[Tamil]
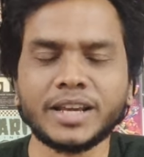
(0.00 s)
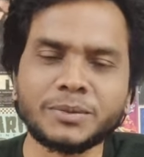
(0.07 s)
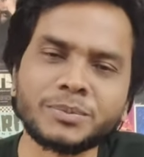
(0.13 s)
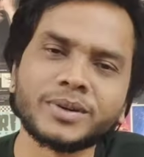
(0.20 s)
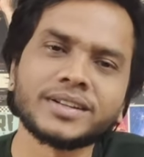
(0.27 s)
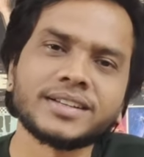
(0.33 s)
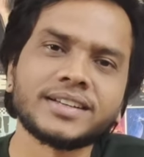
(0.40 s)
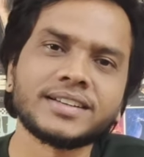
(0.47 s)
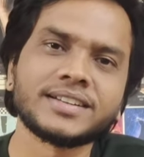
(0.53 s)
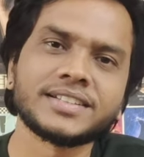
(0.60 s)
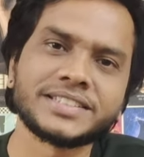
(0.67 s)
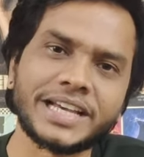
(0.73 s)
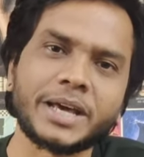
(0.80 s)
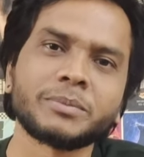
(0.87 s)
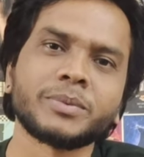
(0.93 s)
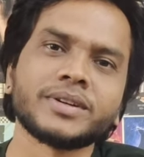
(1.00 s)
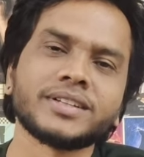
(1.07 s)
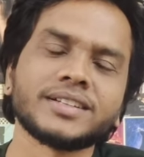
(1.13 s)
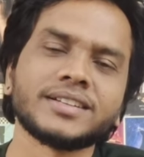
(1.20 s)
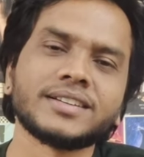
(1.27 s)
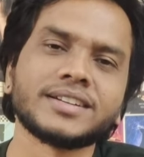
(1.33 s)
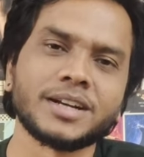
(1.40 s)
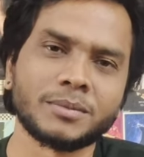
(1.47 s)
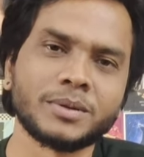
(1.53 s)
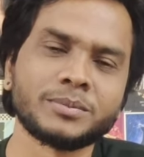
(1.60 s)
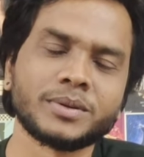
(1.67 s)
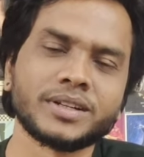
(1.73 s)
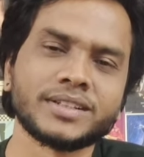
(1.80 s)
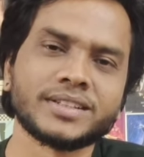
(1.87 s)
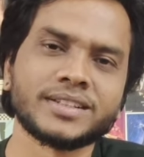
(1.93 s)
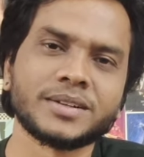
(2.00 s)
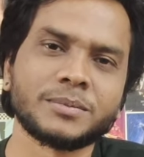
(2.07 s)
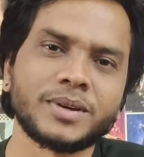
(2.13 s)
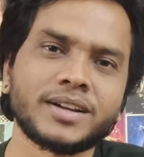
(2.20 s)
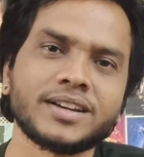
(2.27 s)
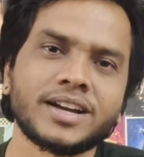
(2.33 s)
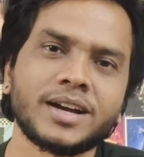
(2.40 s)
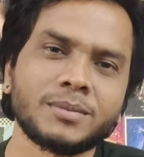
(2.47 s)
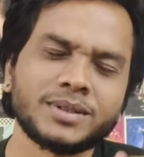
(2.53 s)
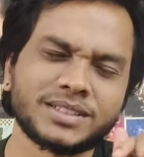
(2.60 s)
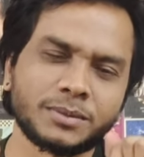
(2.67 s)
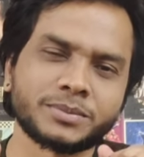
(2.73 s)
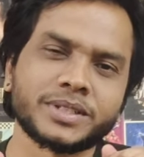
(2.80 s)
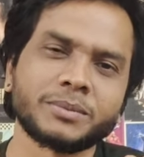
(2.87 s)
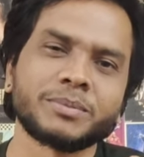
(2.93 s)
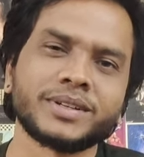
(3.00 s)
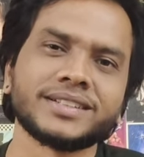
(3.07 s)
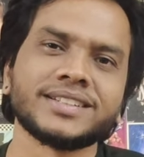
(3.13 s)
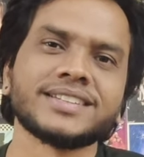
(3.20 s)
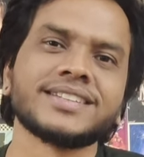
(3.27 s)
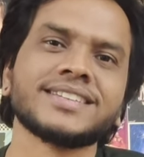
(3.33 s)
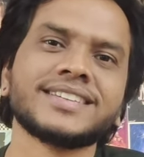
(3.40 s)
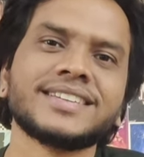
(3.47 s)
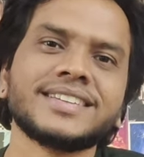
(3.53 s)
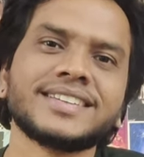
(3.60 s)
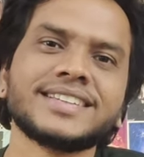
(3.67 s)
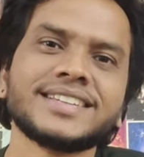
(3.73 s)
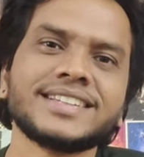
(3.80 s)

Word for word: லைக் பண்ணுங்கள் ஷேர் பண்ணுங்கள் கமெண்ட் பண்ணுங்கள் மறக்காமல் சப்ஸ்கிரைப் பண்ணுங்கள்